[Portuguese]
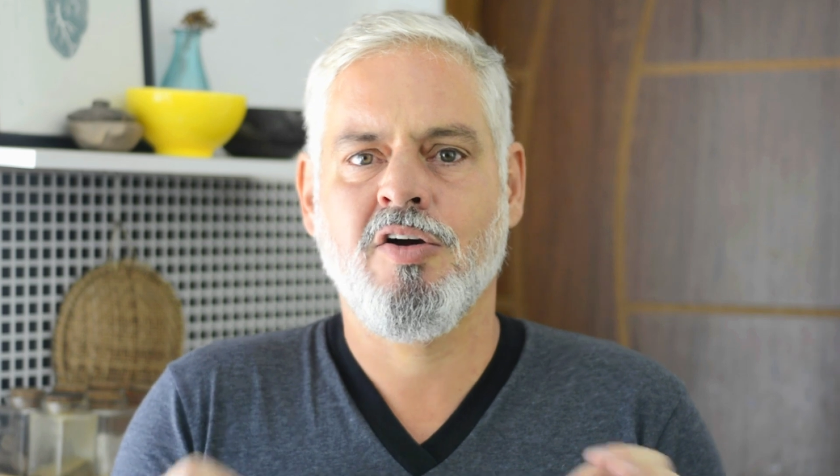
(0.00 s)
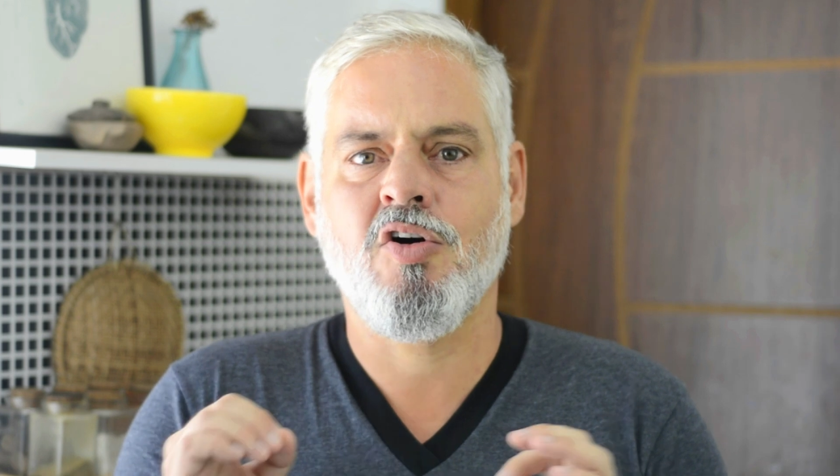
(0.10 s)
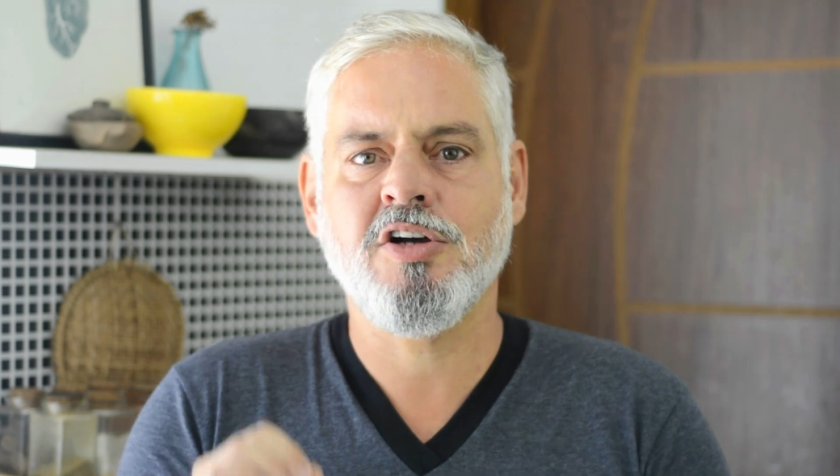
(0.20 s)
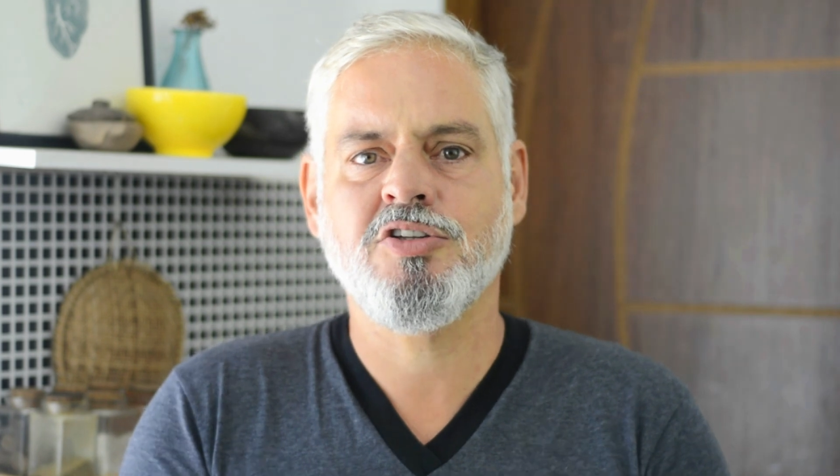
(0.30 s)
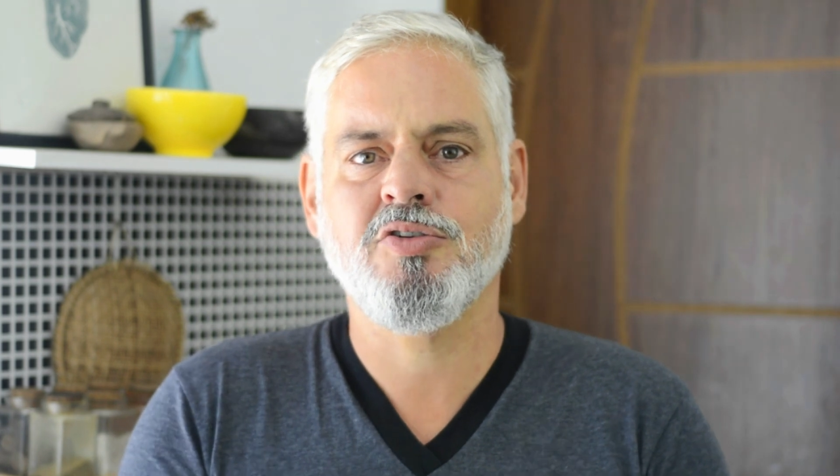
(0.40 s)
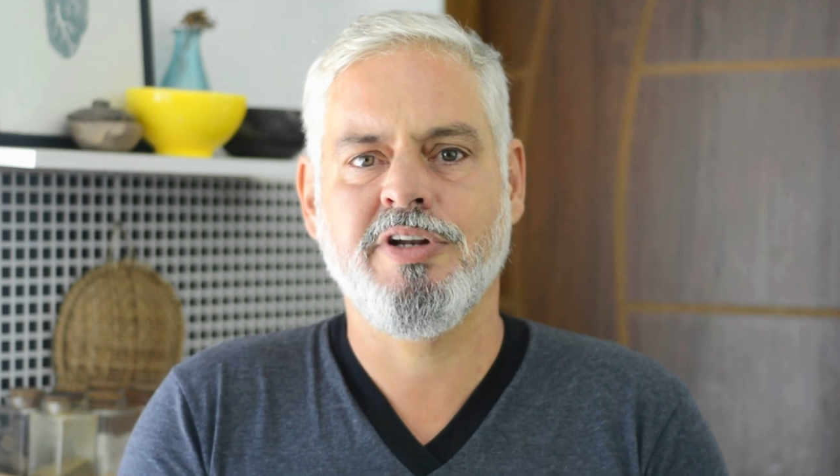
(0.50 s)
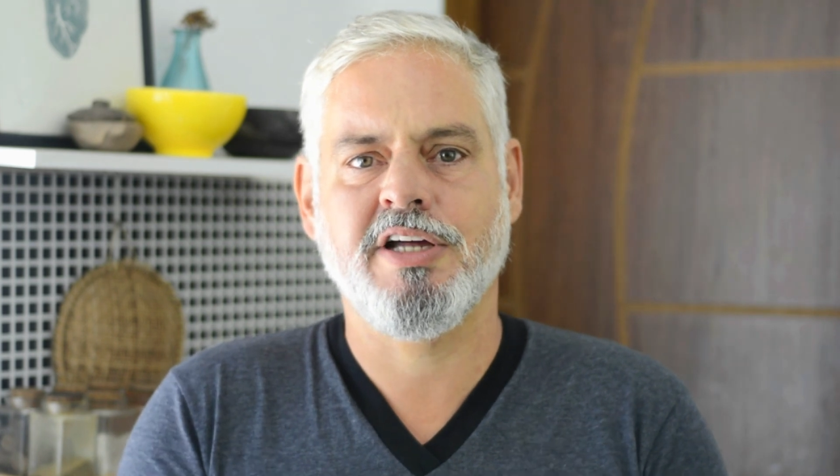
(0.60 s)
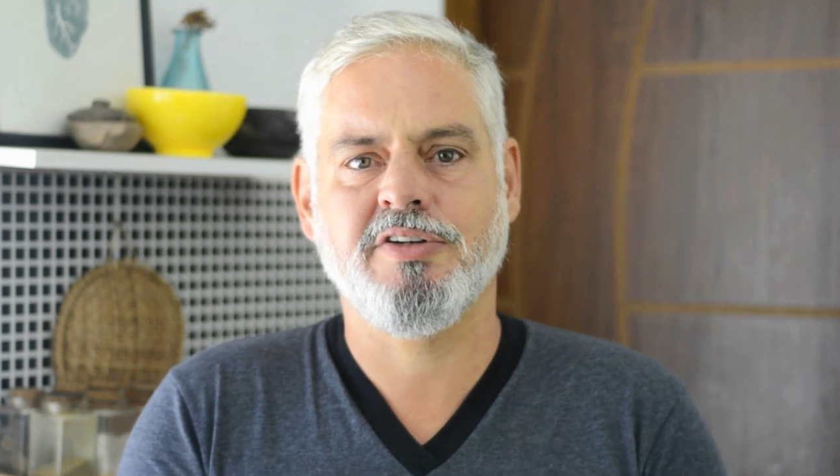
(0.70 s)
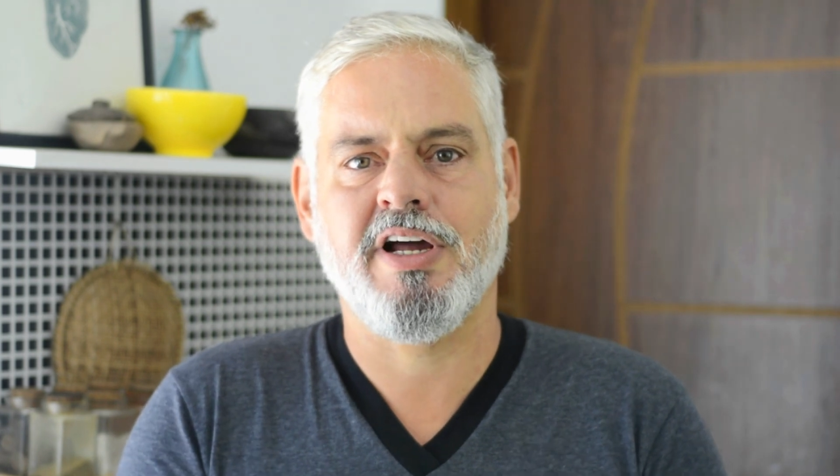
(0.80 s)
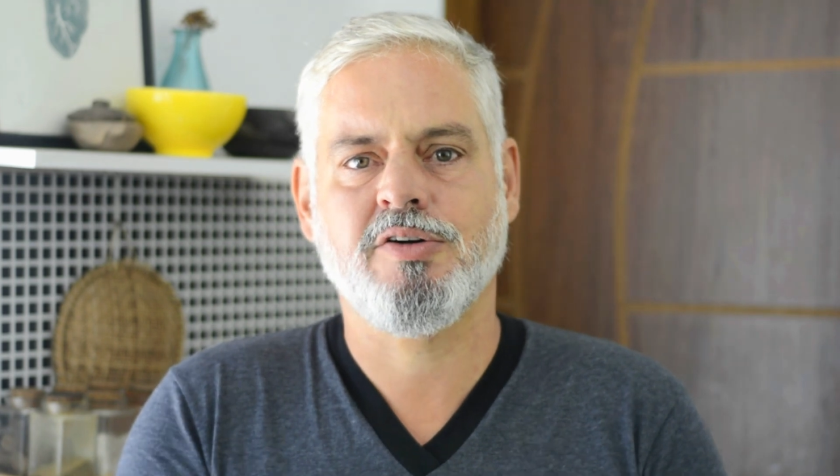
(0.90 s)
conte do
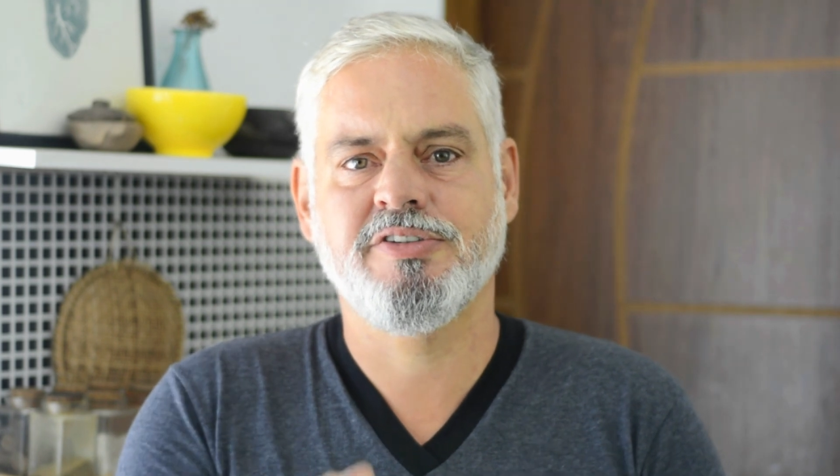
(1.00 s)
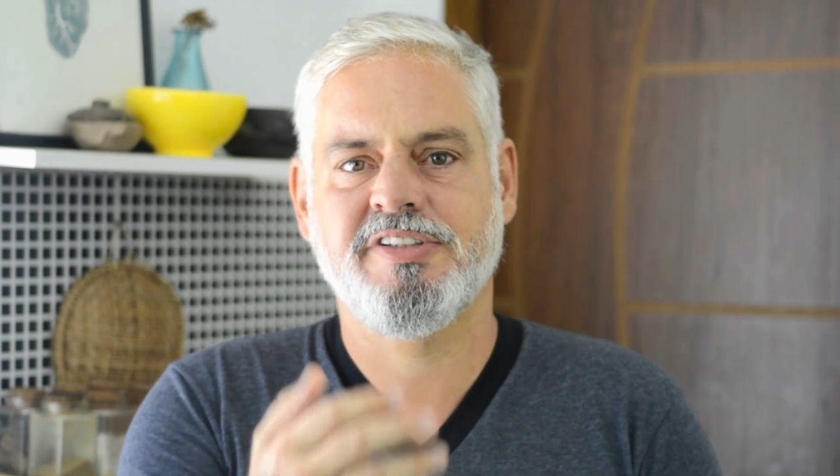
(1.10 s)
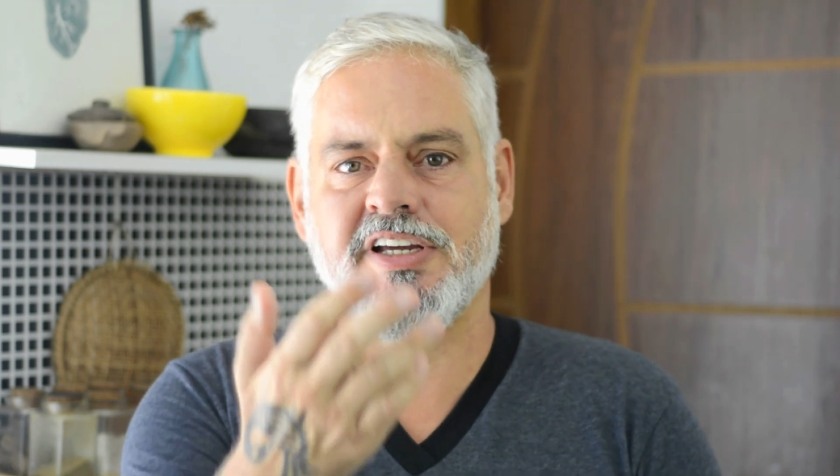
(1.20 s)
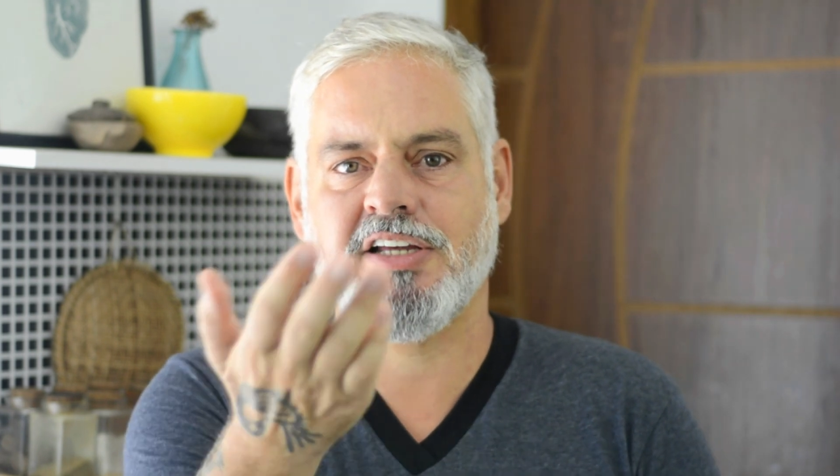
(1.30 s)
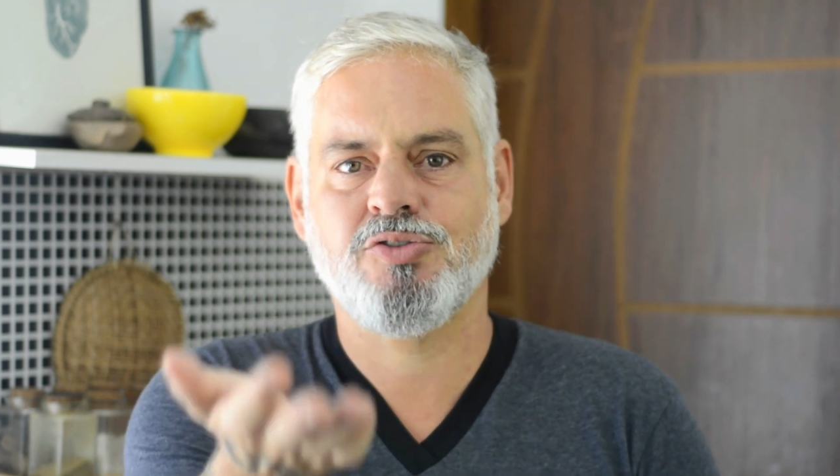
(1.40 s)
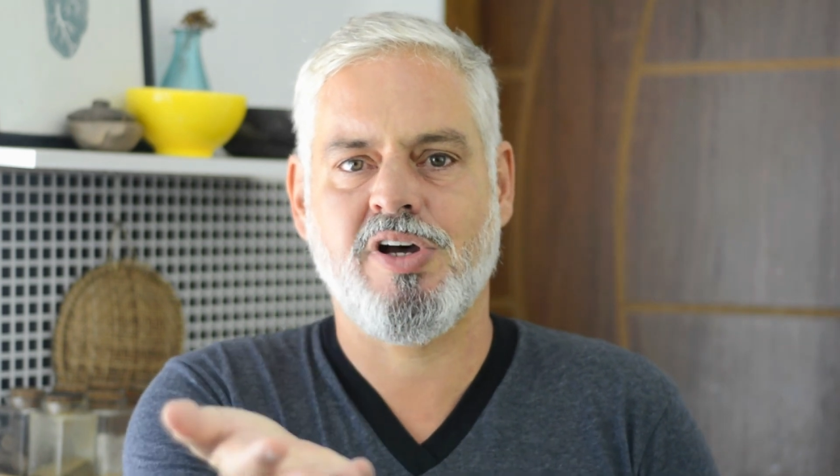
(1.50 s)
Nando na Cozinha nas